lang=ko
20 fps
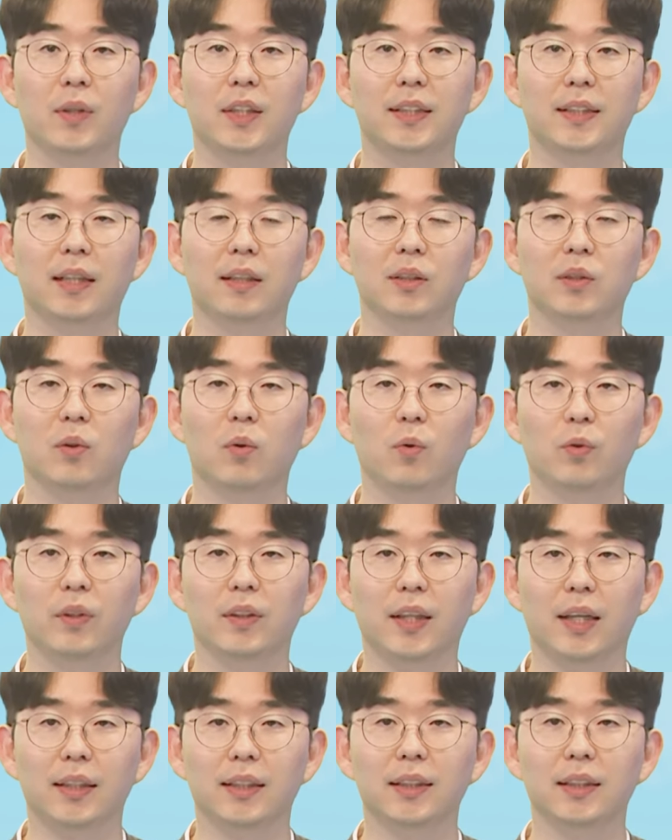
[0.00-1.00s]
기상청
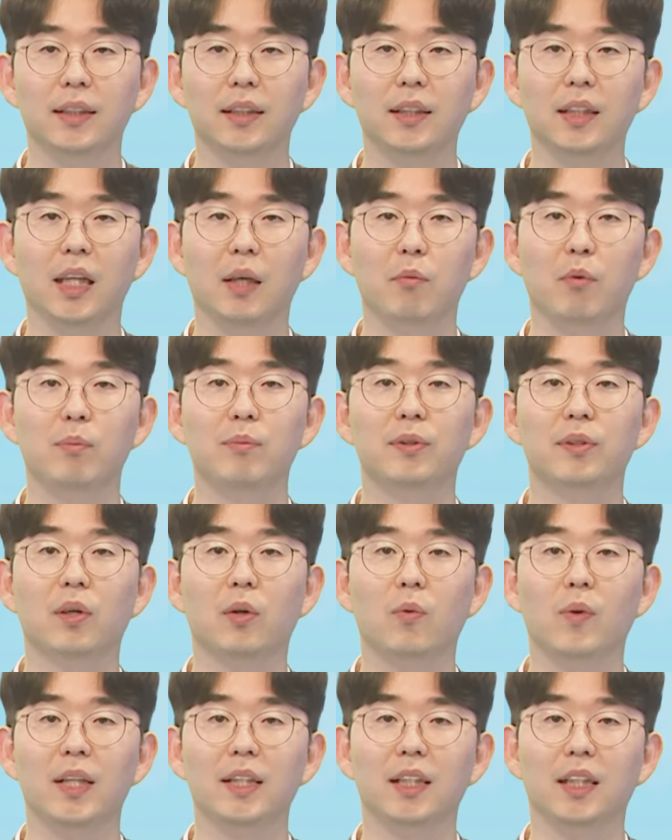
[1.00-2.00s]
오늘 날씨
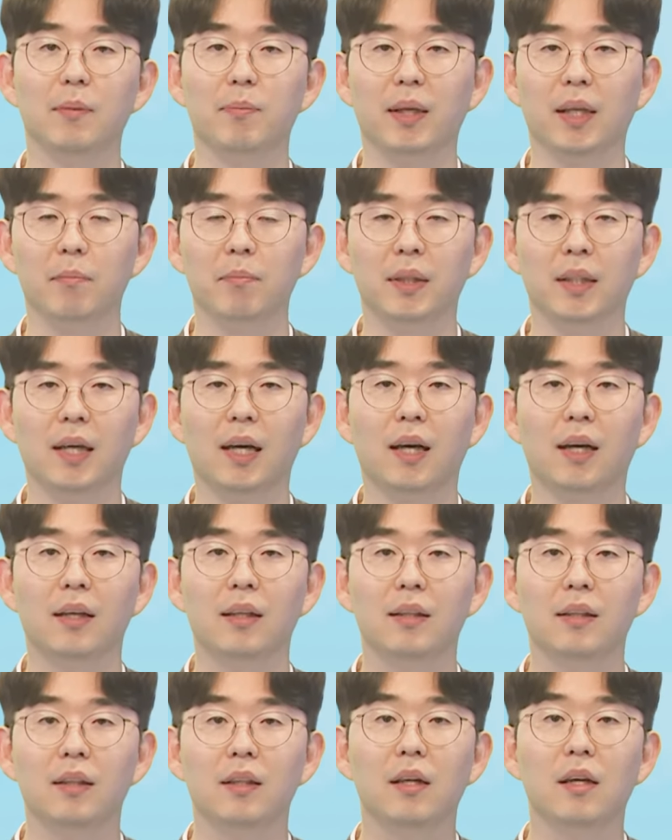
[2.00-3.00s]
예보분석관 이기백입니다.
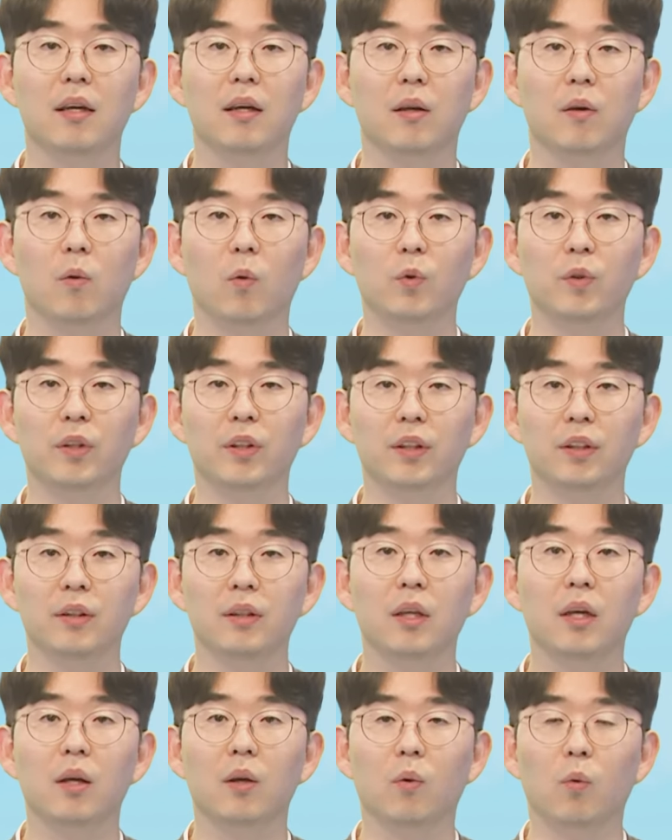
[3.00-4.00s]

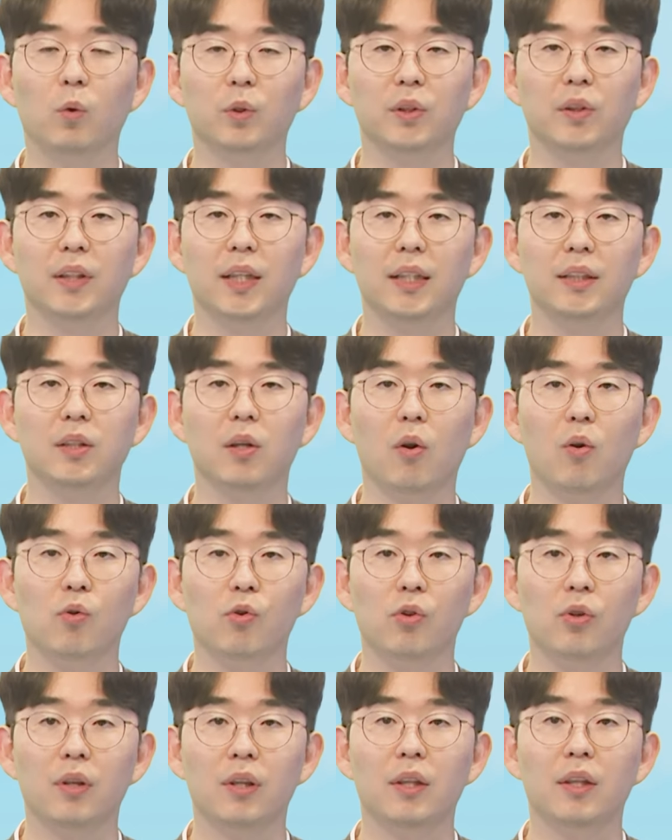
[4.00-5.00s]
오늘은 오전에
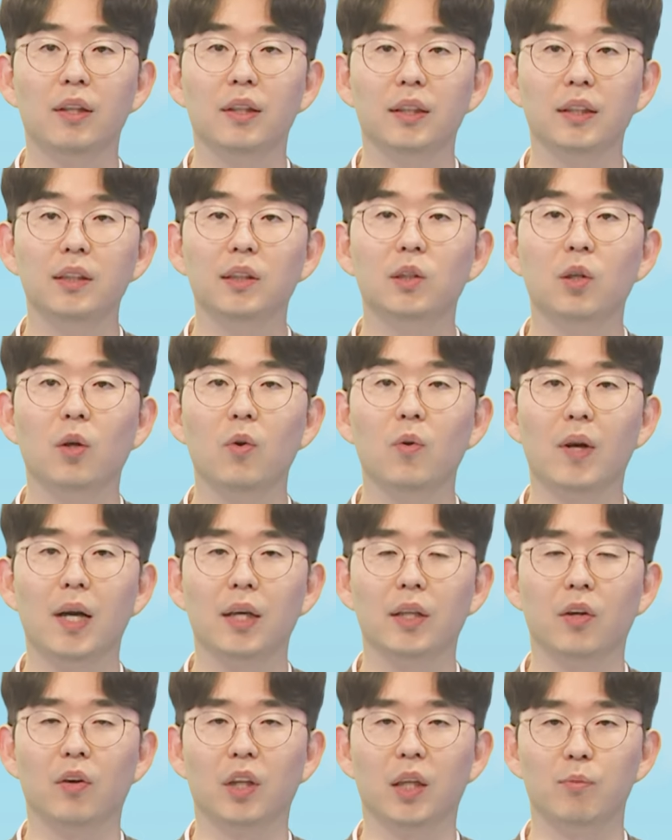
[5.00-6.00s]
서울,
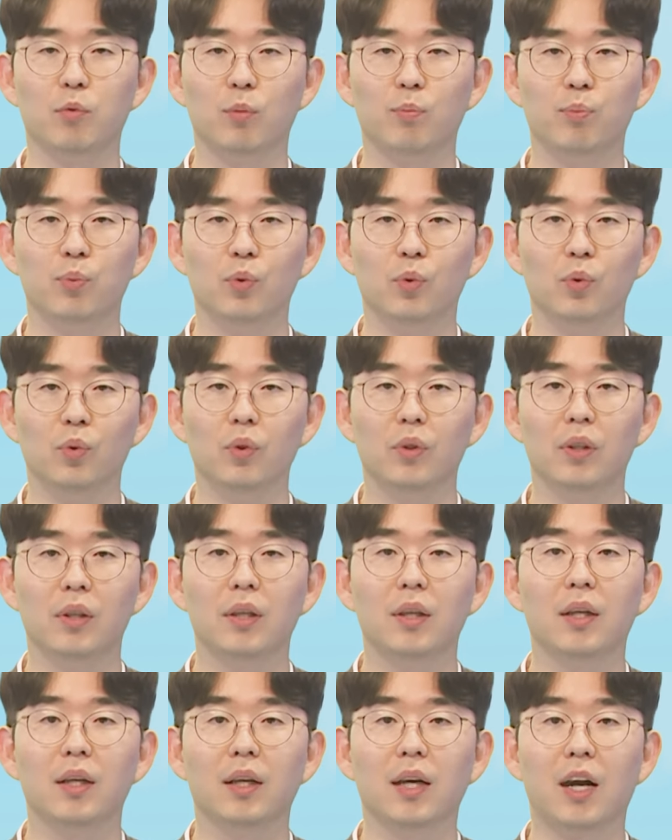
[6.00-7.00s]
인천과 경기 북부,
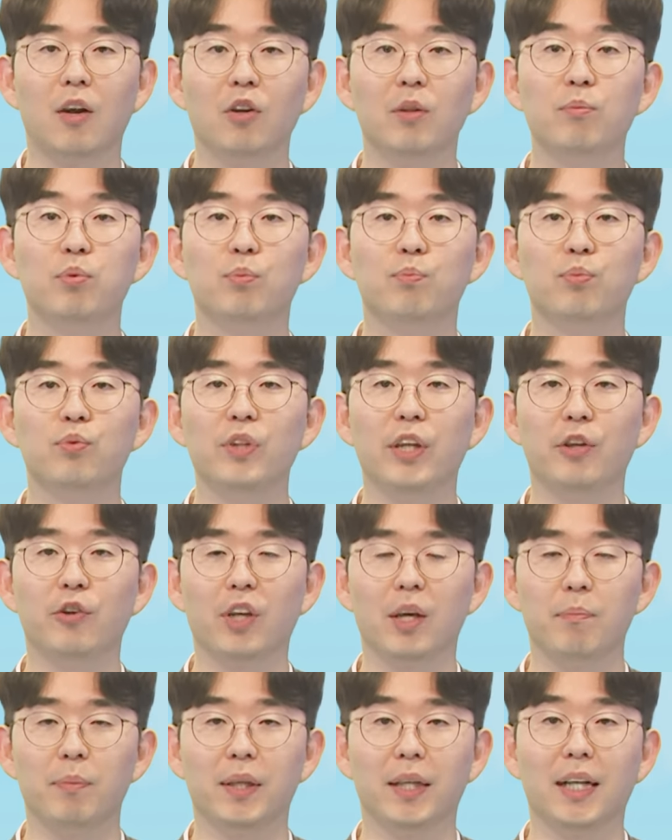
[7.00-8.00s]
강원 북부
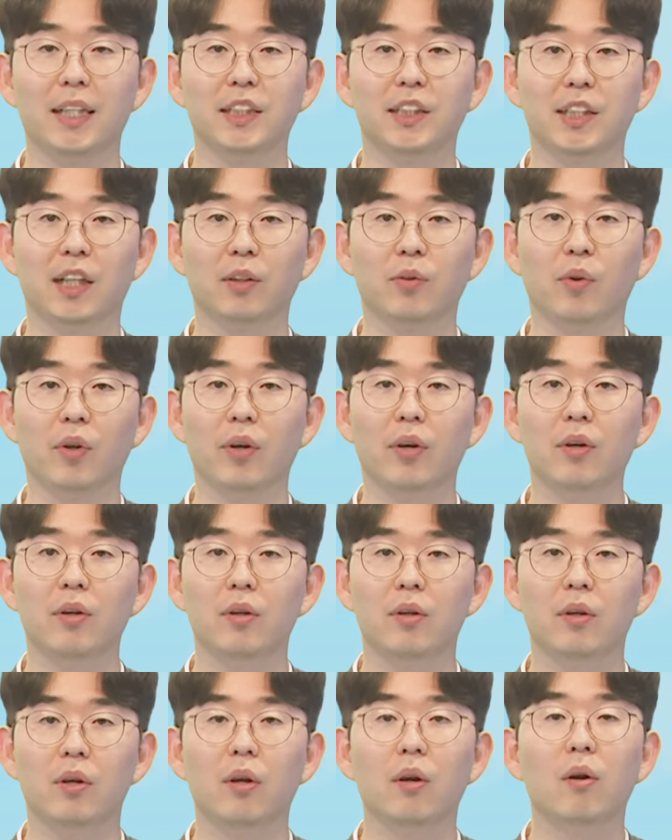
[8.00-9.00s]
내륙에 비가 시작되어
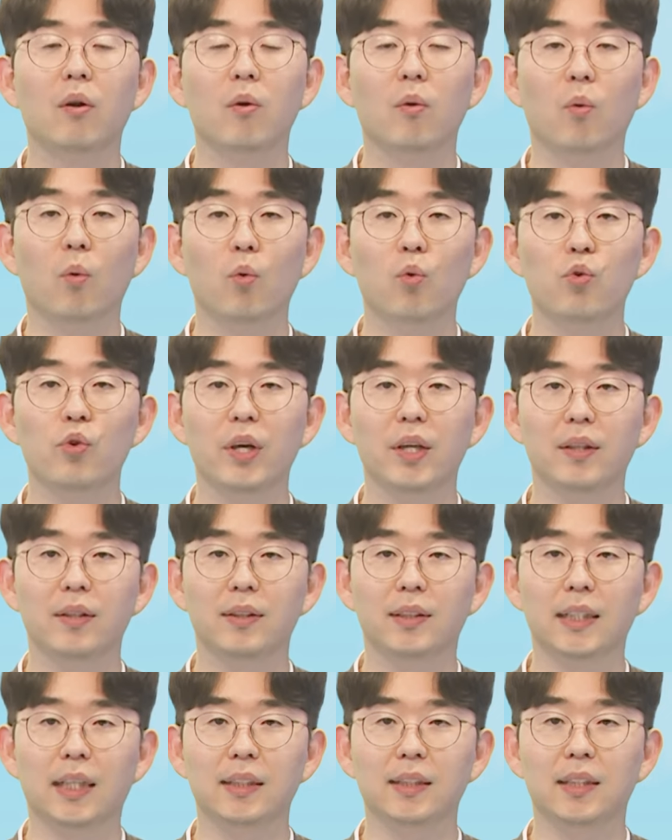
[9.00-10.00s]
오후에는
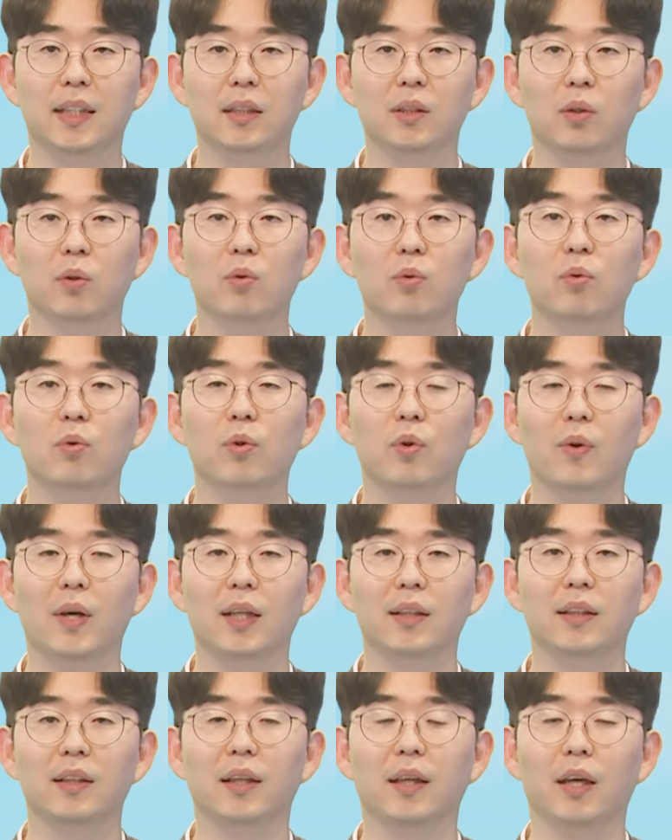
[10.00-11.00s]
차차 전국으로
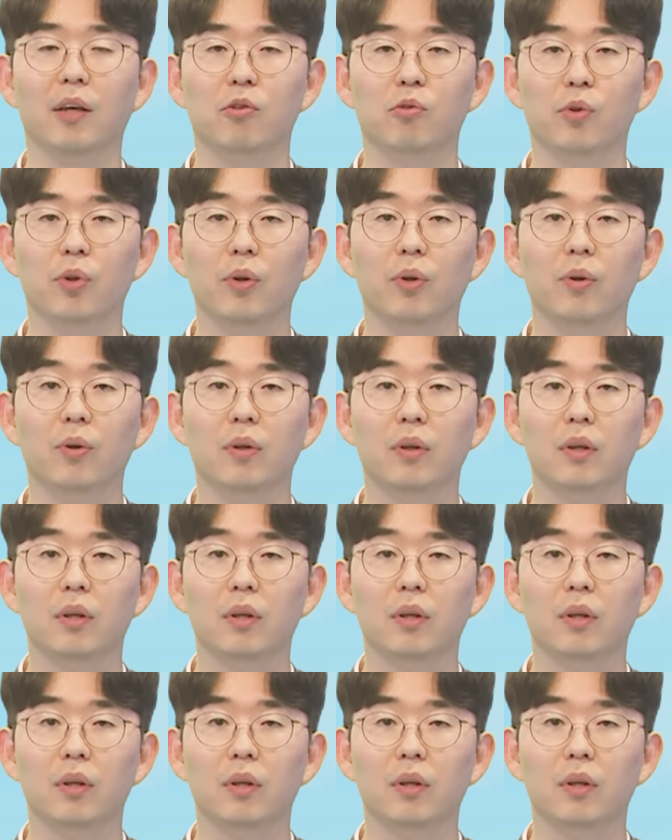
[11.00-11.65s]
확대되겠고요.